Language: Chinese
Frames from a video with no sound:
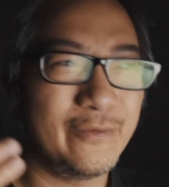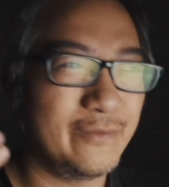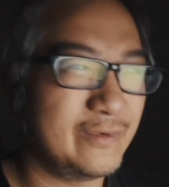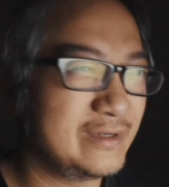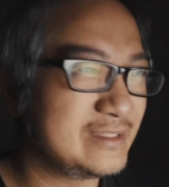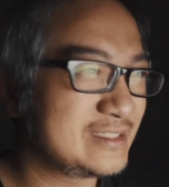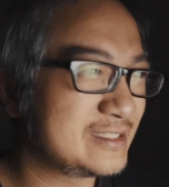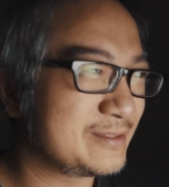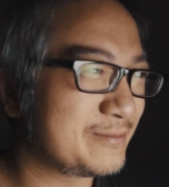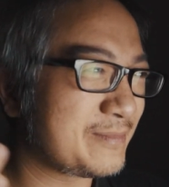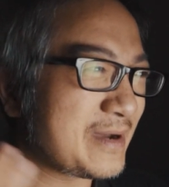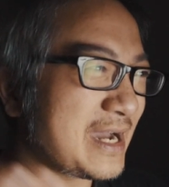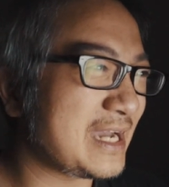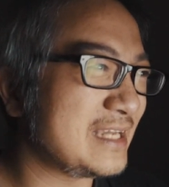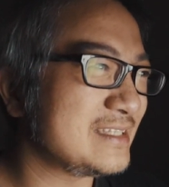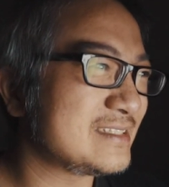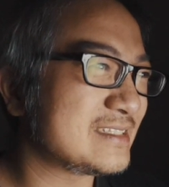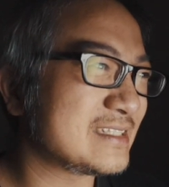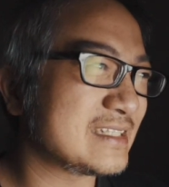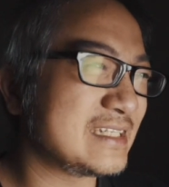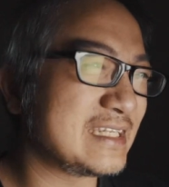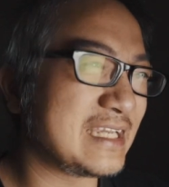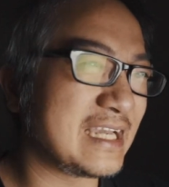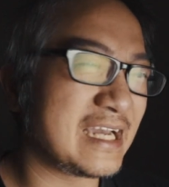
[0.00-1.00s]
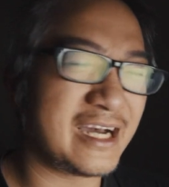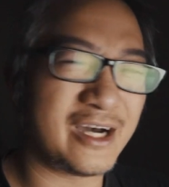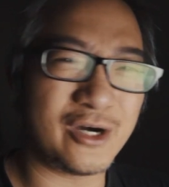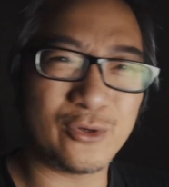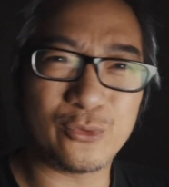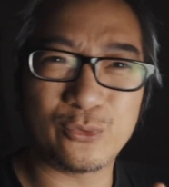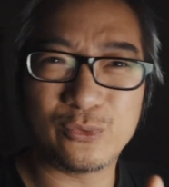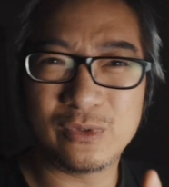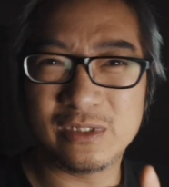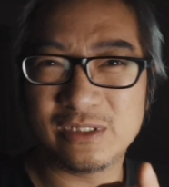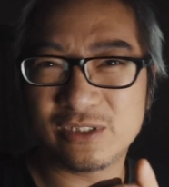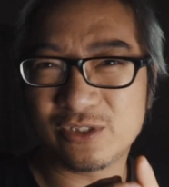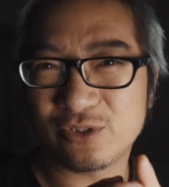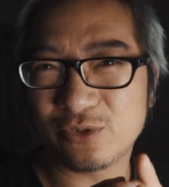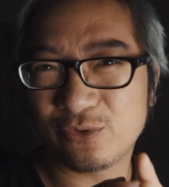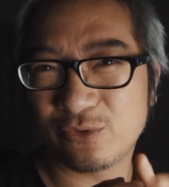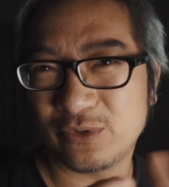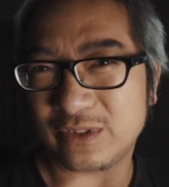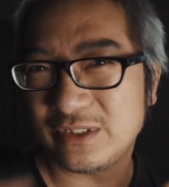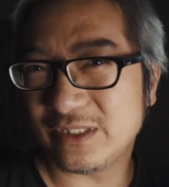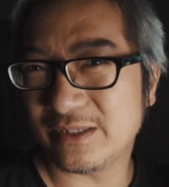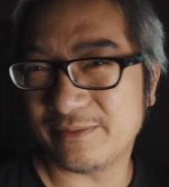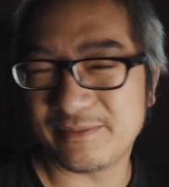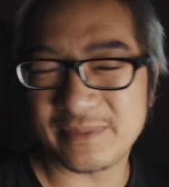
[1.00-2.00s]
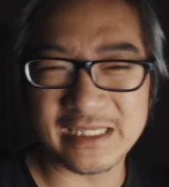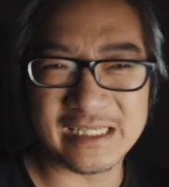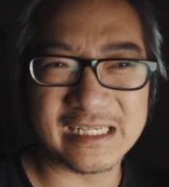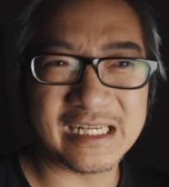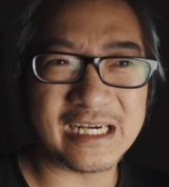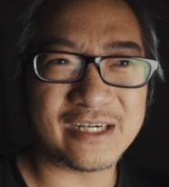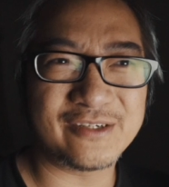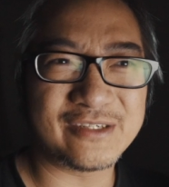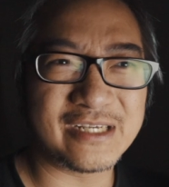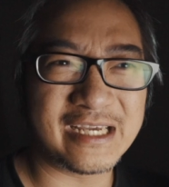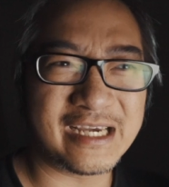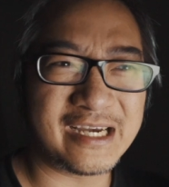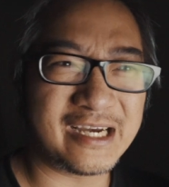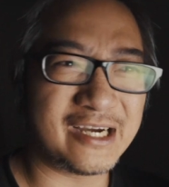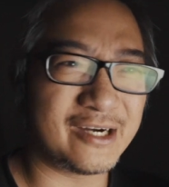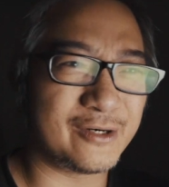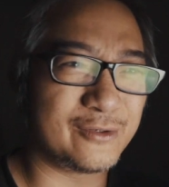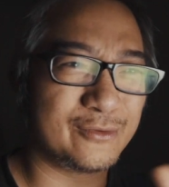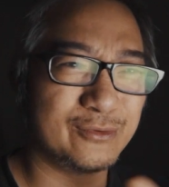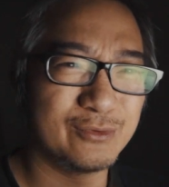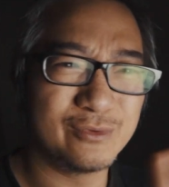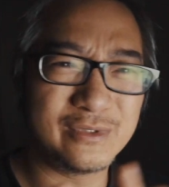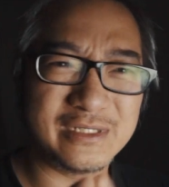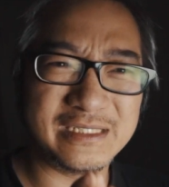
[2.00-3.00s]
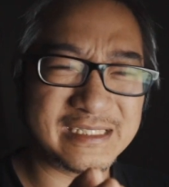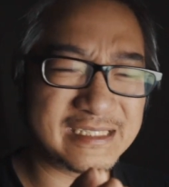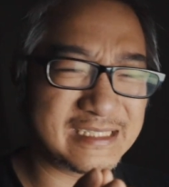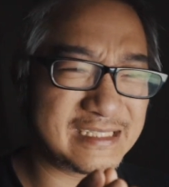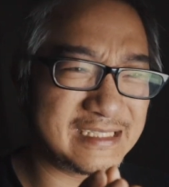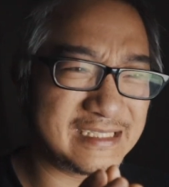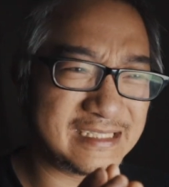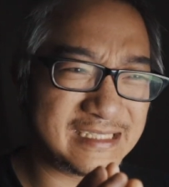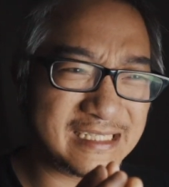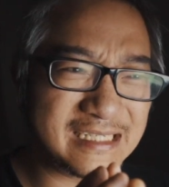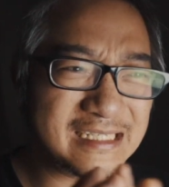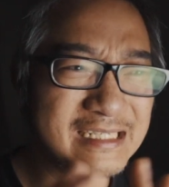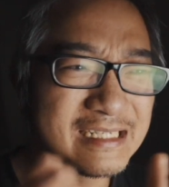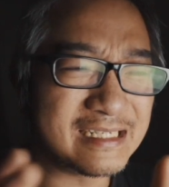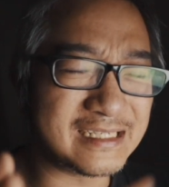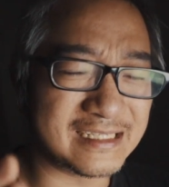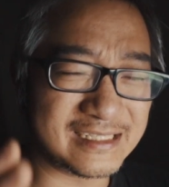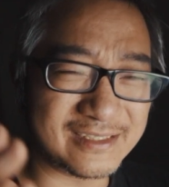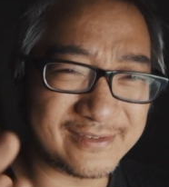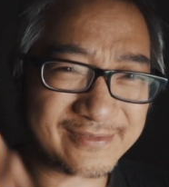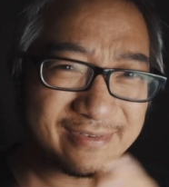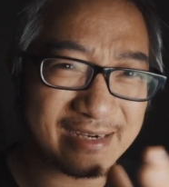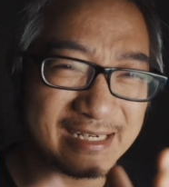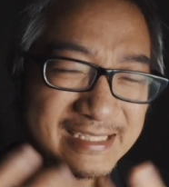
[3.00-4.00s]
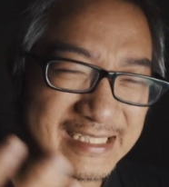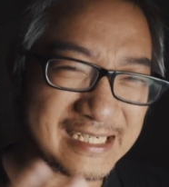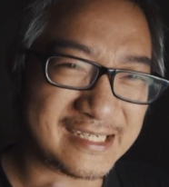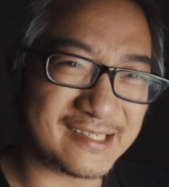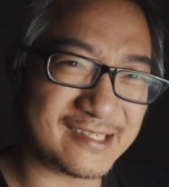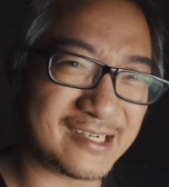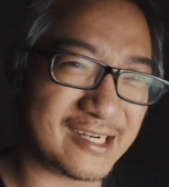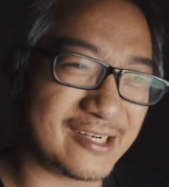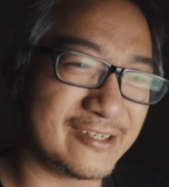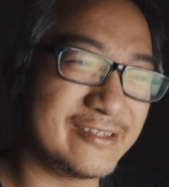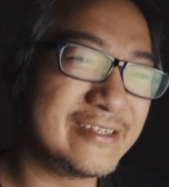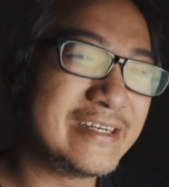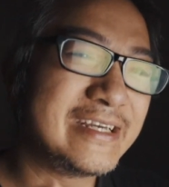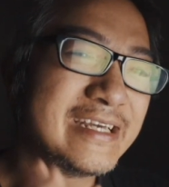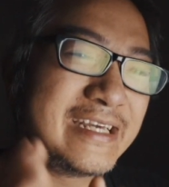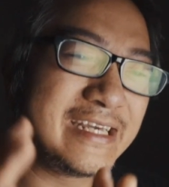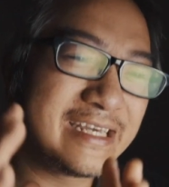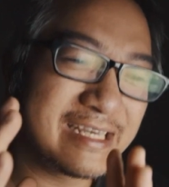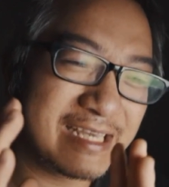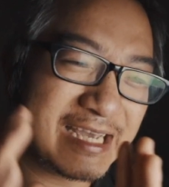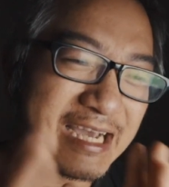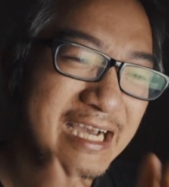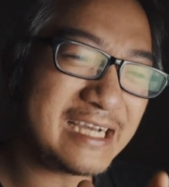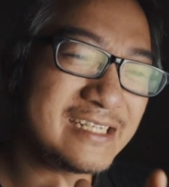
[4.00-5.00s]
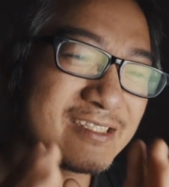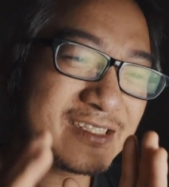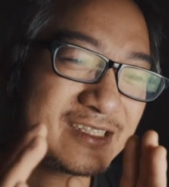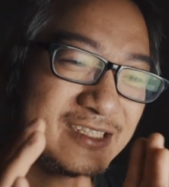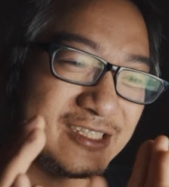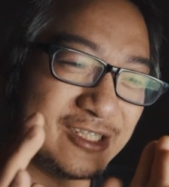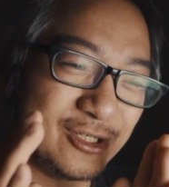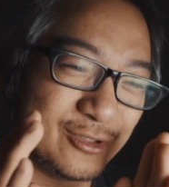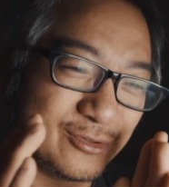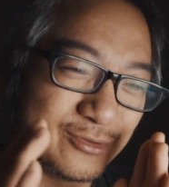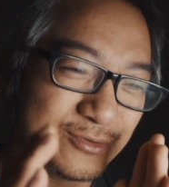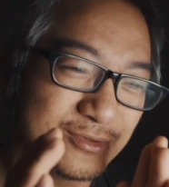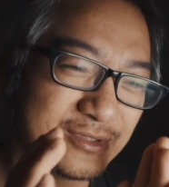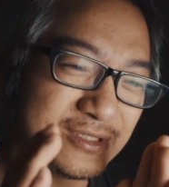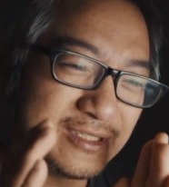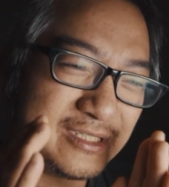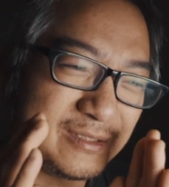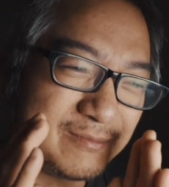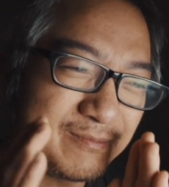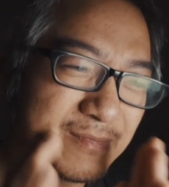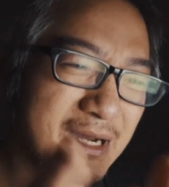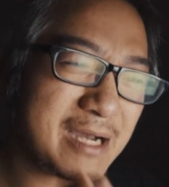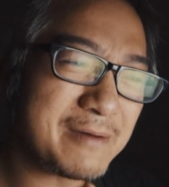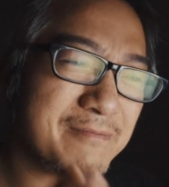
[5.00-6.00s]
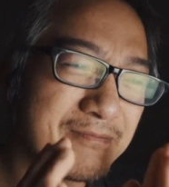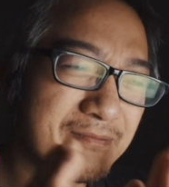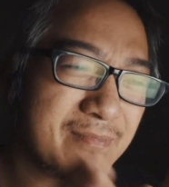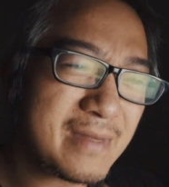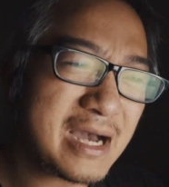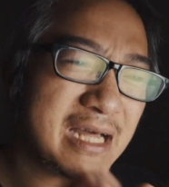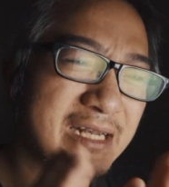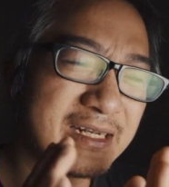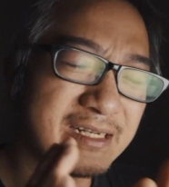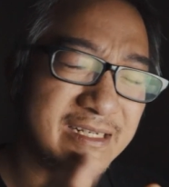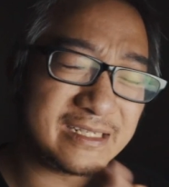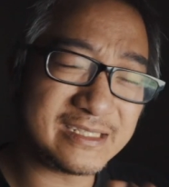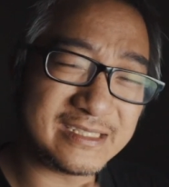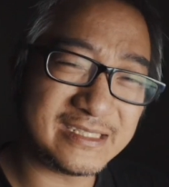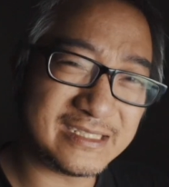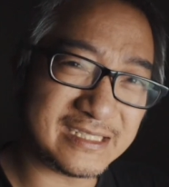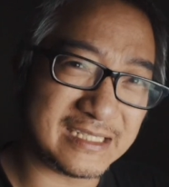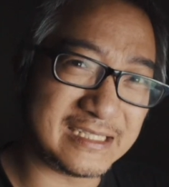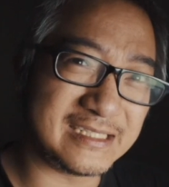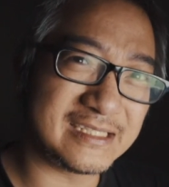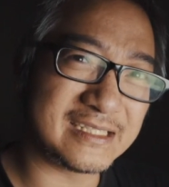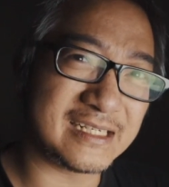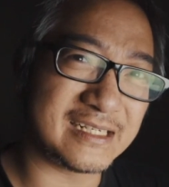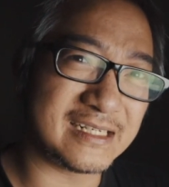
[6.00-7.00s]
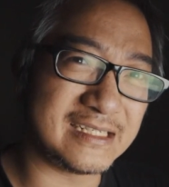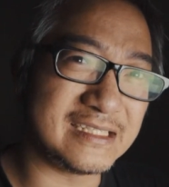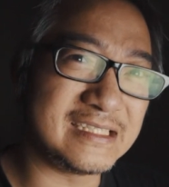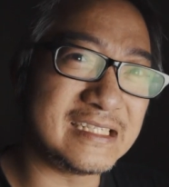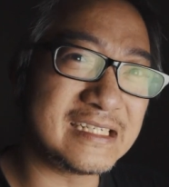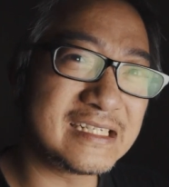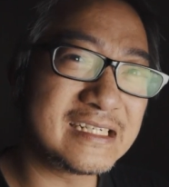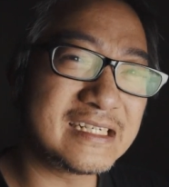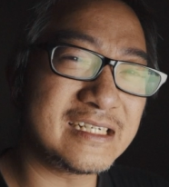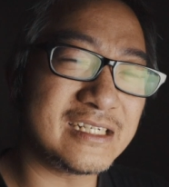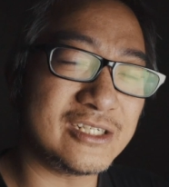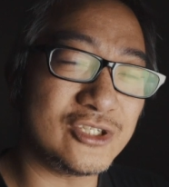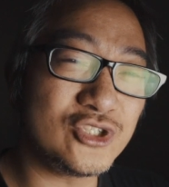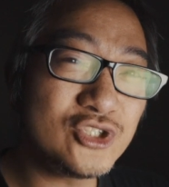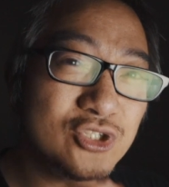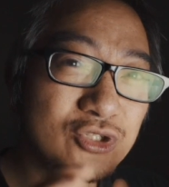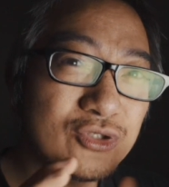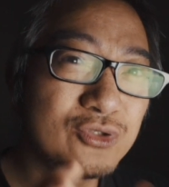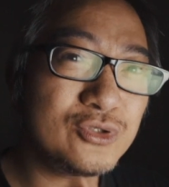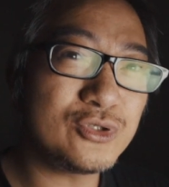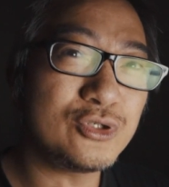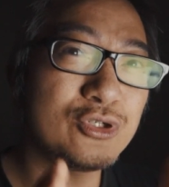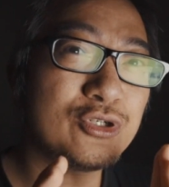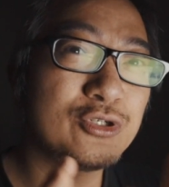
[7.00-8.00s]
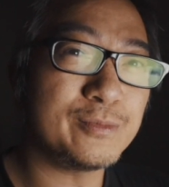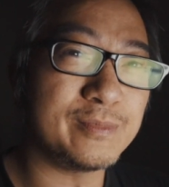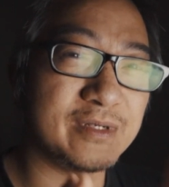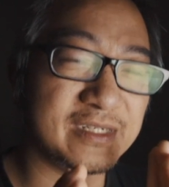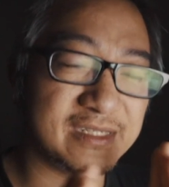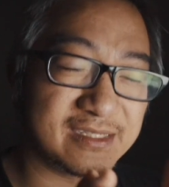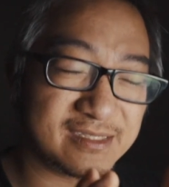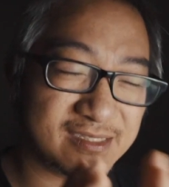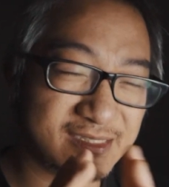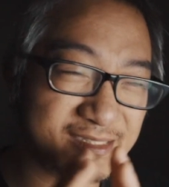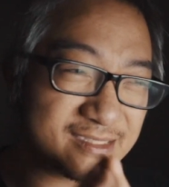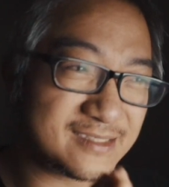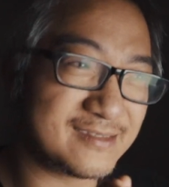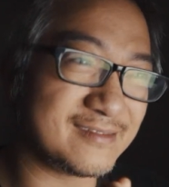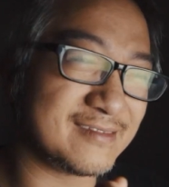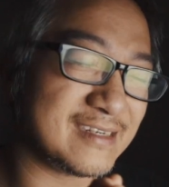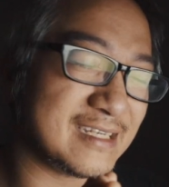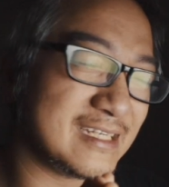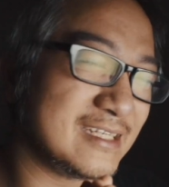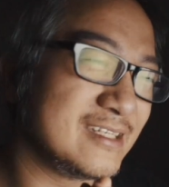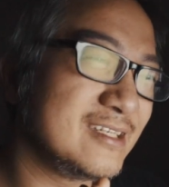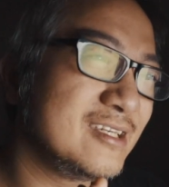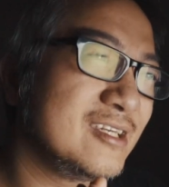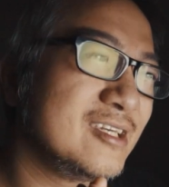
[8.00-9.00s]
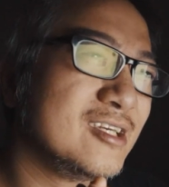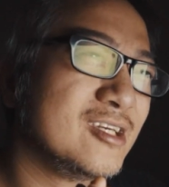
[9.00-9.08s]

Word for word: 无论是拍摄也好，无论是会员频道也好，无论是任何的方向的好，开始有慢慢的形成了一个 YouTuber 的思维，